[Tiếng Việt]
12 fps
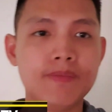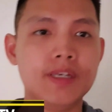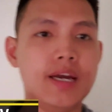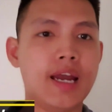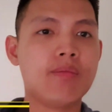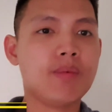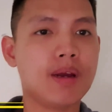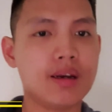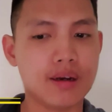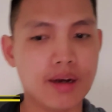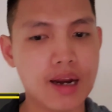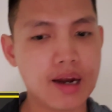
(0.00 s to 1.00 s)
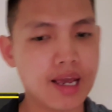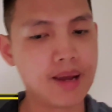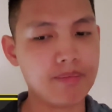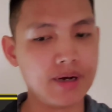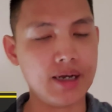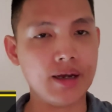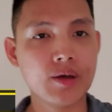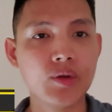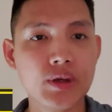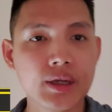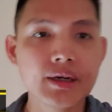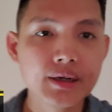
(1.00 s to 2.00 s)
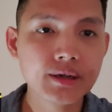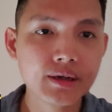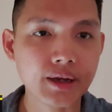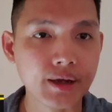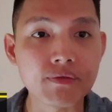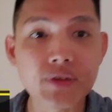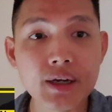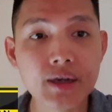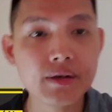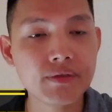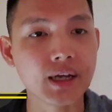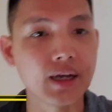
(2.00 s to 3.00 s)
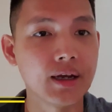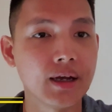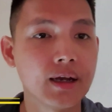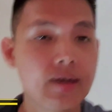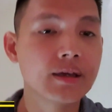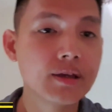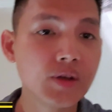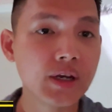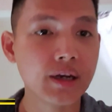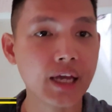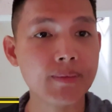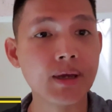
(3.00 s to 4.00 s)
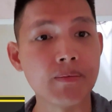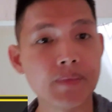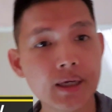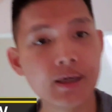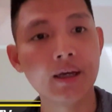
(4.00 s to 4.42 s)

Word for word: dự án mình đang làm là kinh doanh cà phê và kinh doanh Airbnb